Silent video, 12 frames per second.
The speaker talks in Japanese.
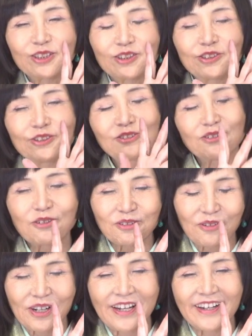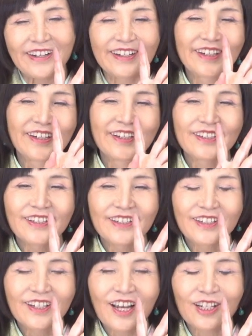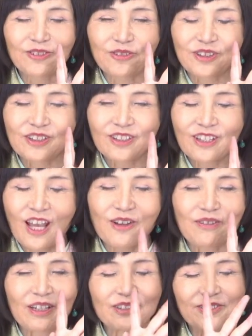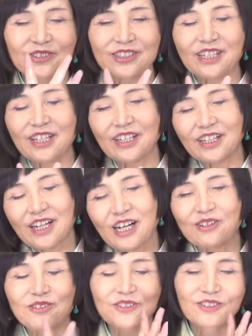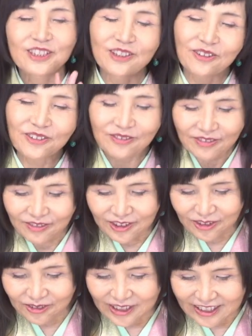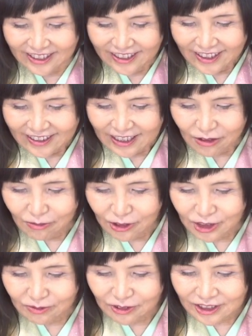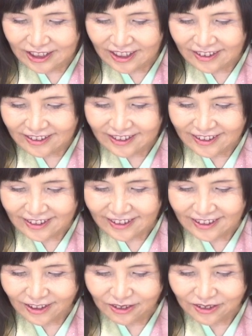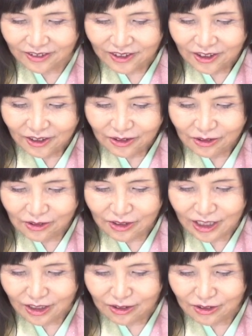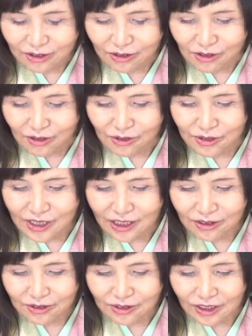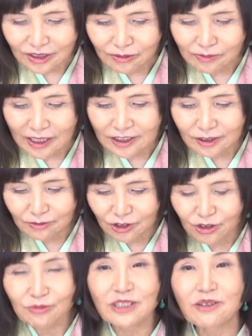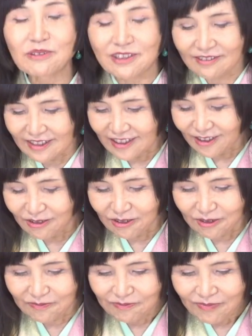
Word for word: 中国とかあの台湾そして韓国日本の人はね結構もちもちが好きなんだけど特にあの中国の雲南の人なんかも毎日もち米食べてるんだけど